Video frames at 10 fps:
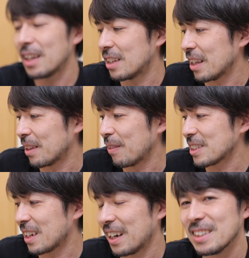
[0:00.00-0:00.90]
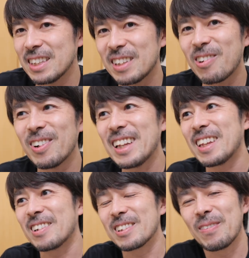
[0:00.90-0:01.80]
できてきますから、是非こうなっ
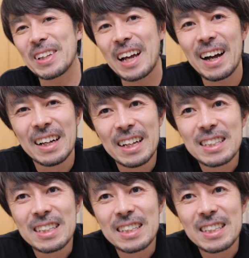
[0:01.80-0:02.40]
てくるとまた